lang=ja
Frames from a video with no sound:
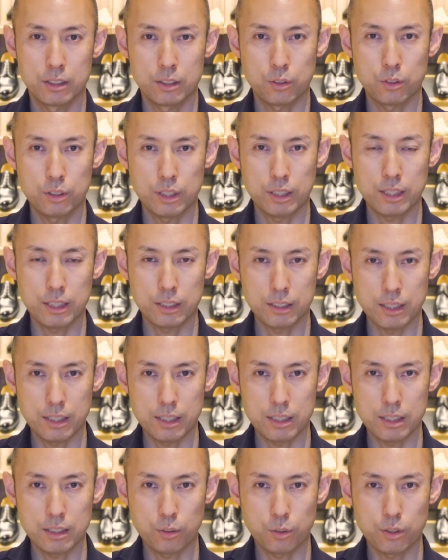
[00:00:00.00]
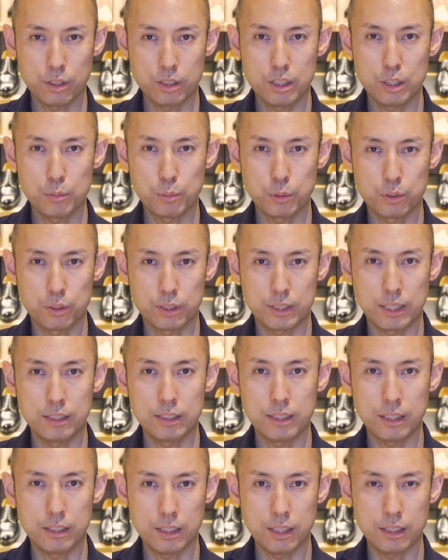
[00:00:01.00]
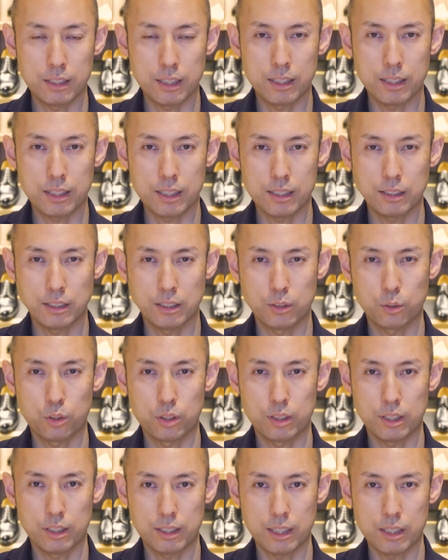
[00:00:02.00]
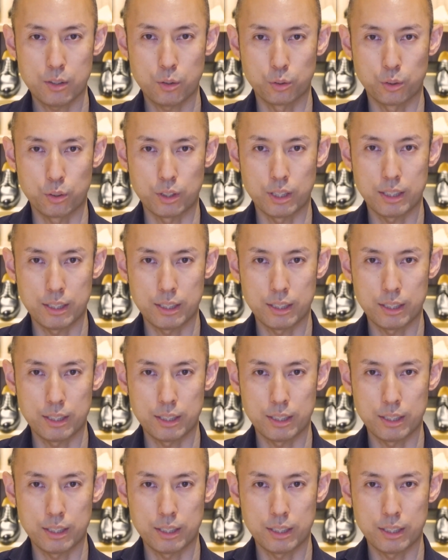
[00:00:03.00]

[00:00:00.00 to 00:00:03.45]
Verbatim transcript: そんな中でトレーディングポスト全店で展開することになったこの